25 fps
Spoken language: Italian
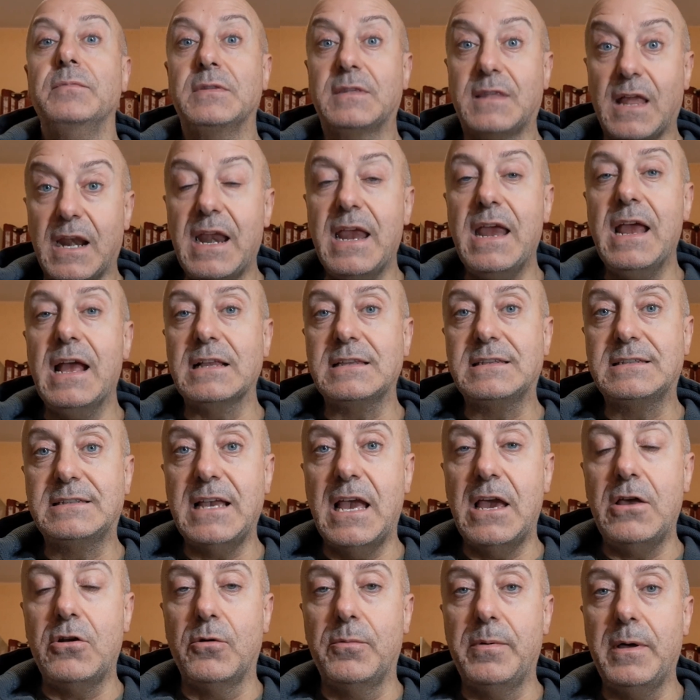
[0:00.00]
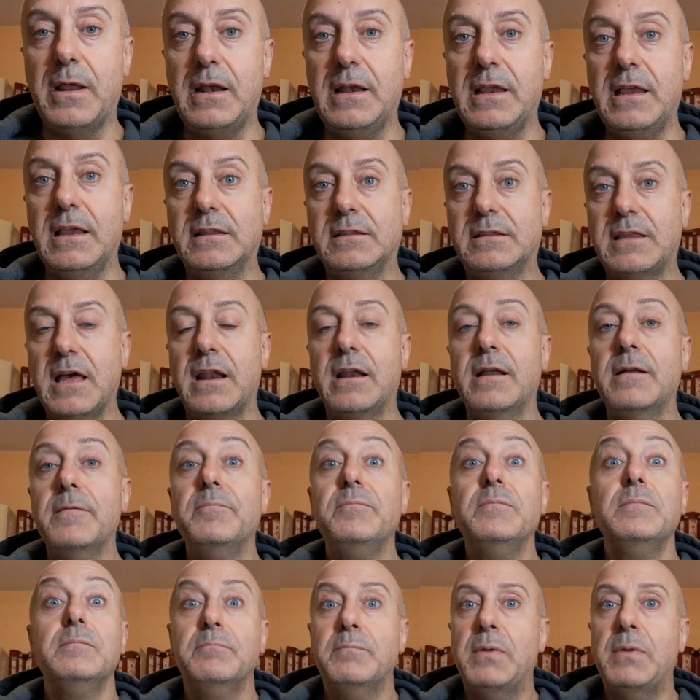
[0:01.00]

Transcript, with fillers: 3-0 per l'Inter,